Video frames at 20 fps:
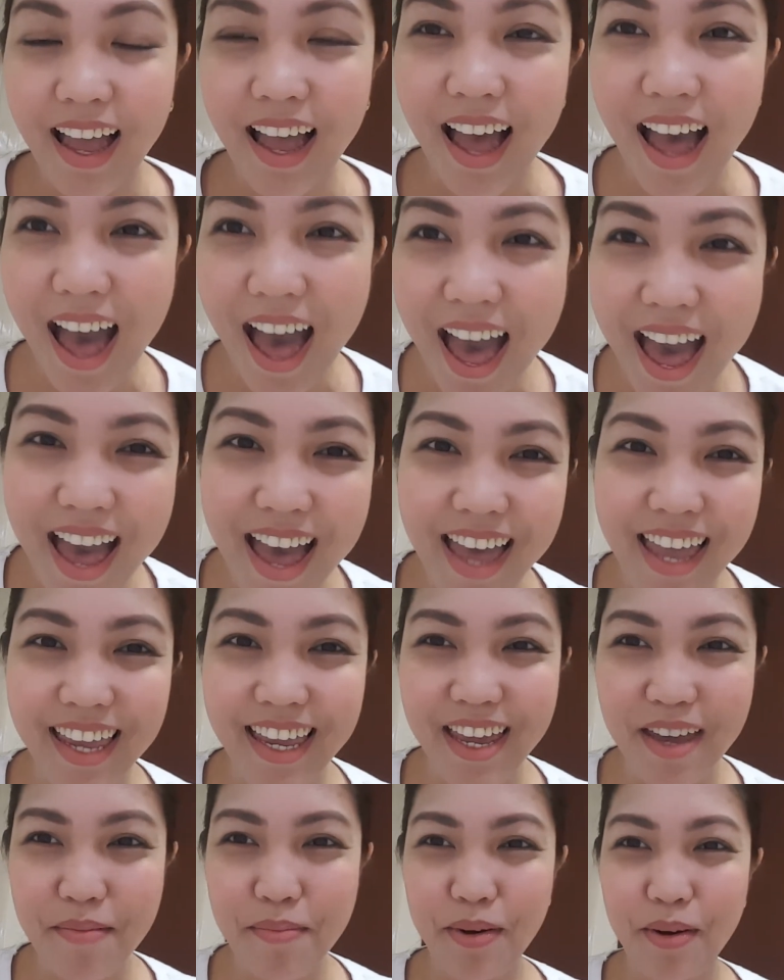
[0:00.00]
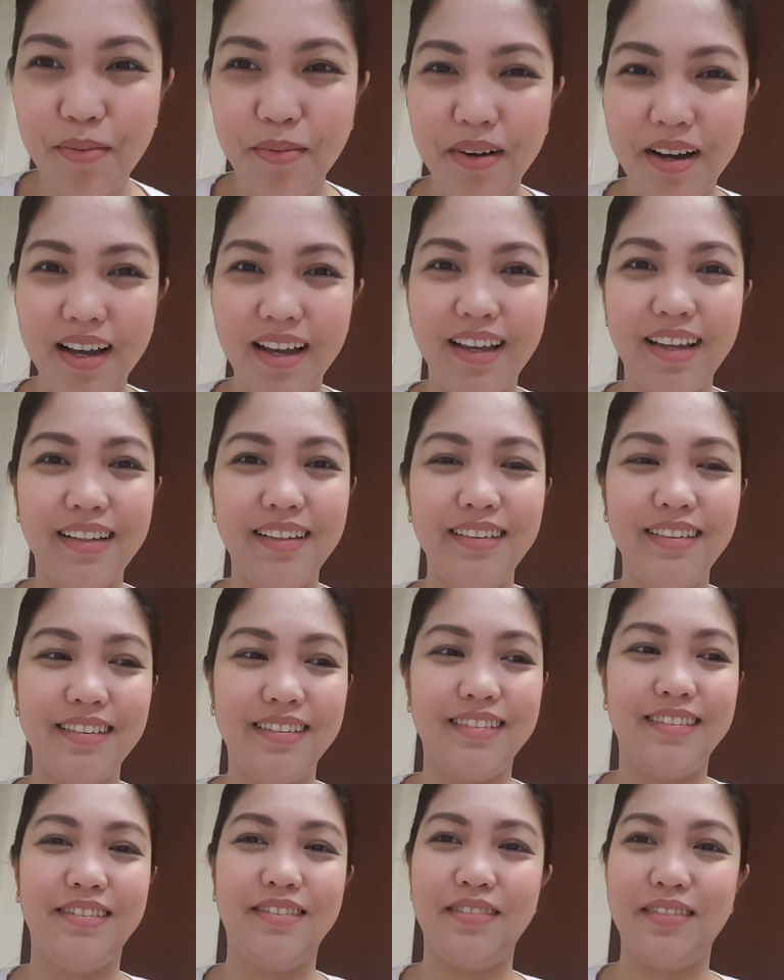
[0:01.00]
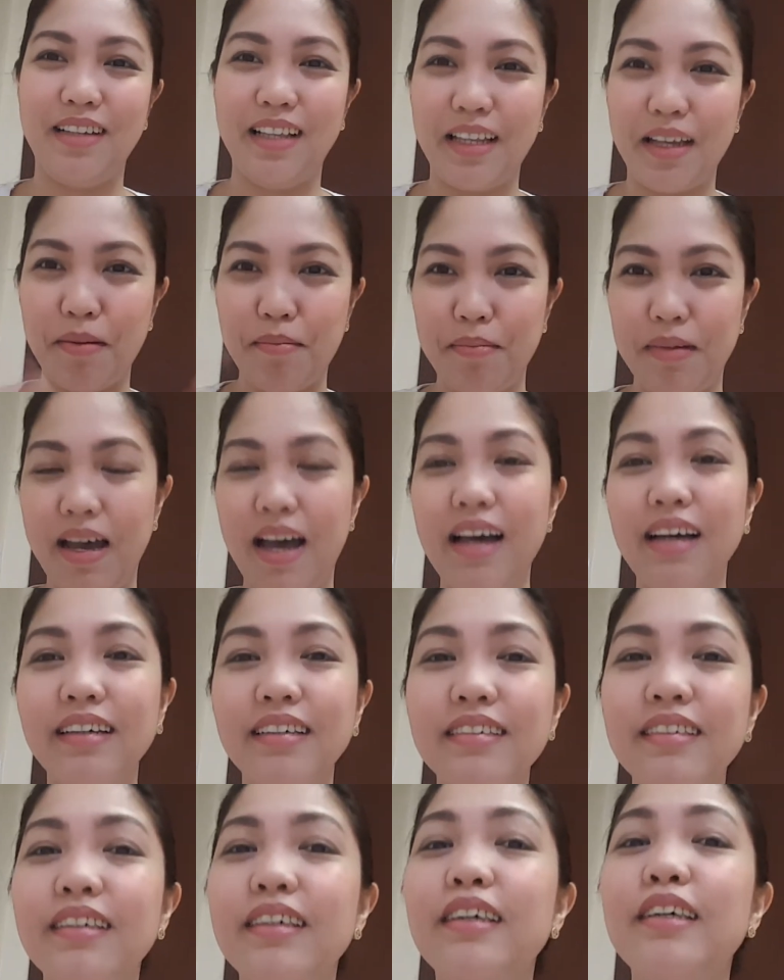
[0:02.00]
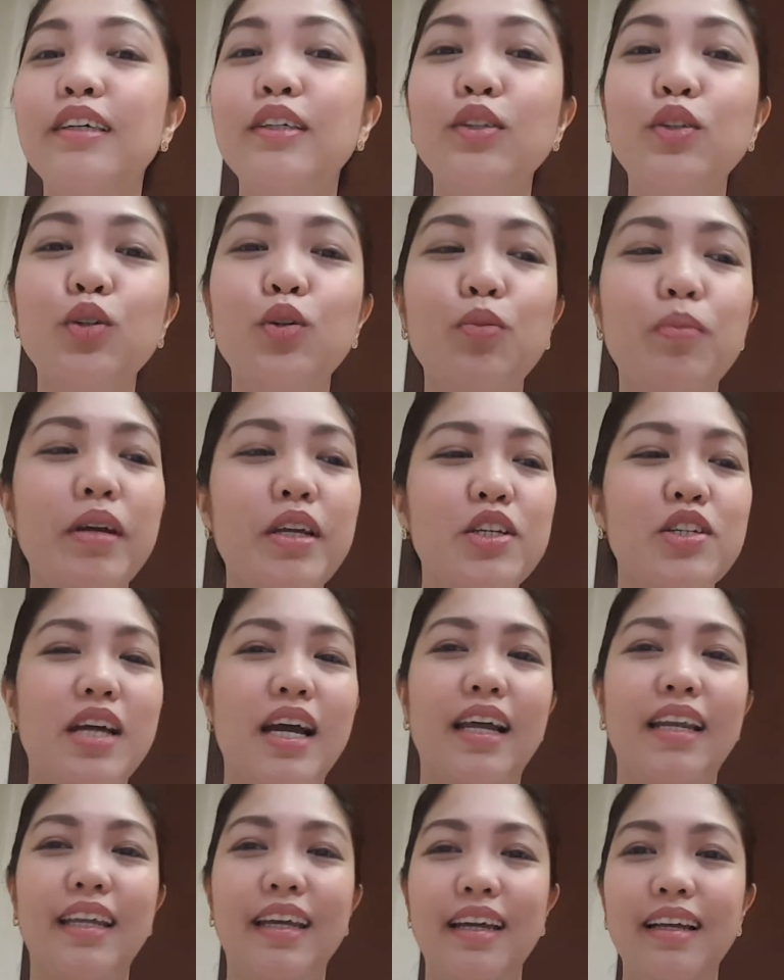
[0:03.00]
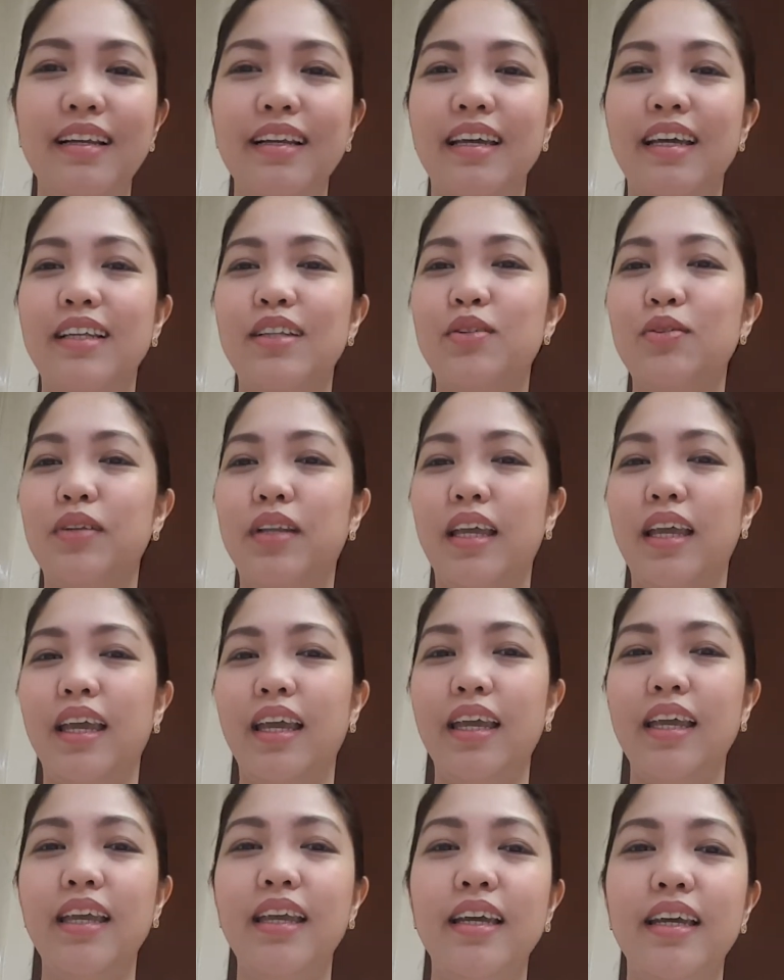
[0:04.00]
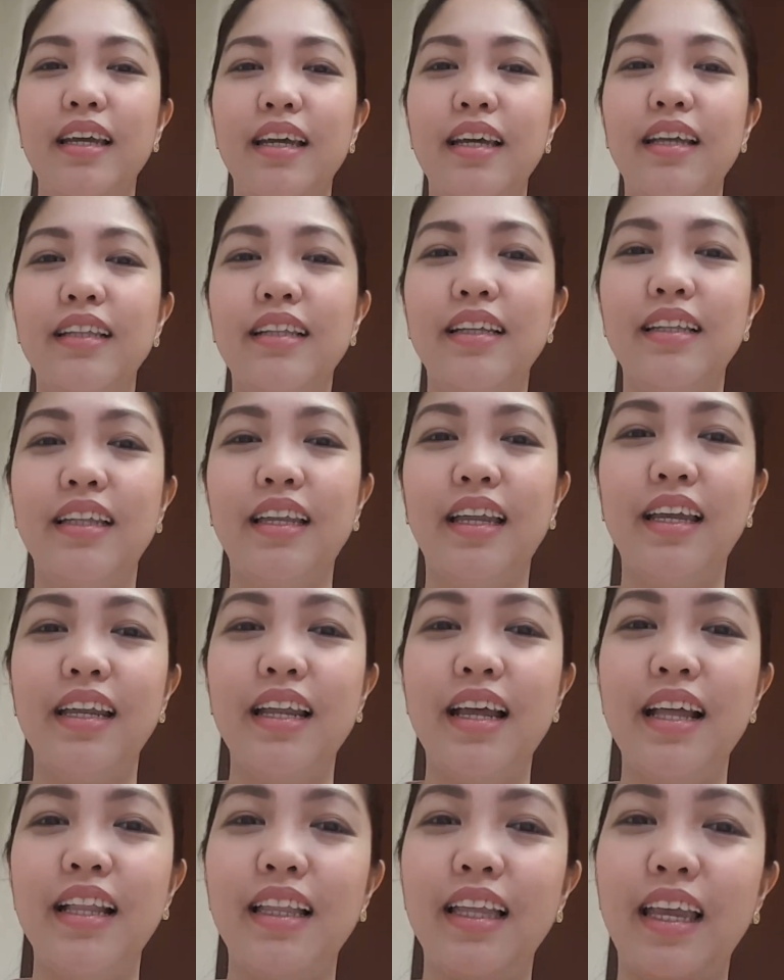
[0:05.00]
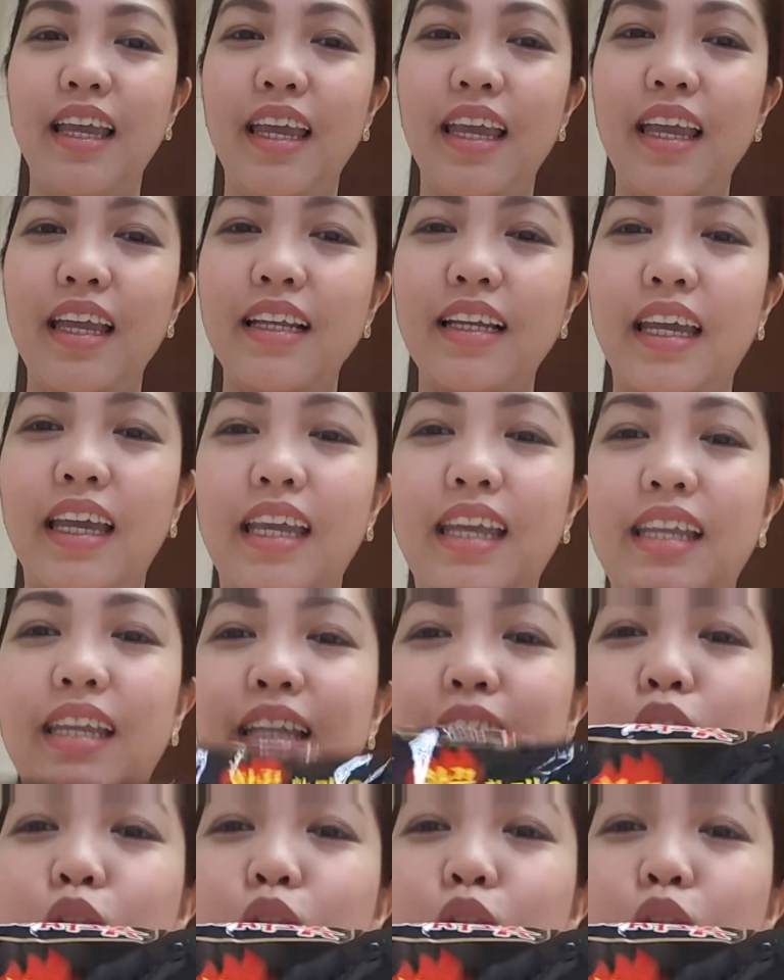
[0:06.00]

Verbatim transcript: Hi everyone! Welcome back to my channel. And today, tatry natin kainin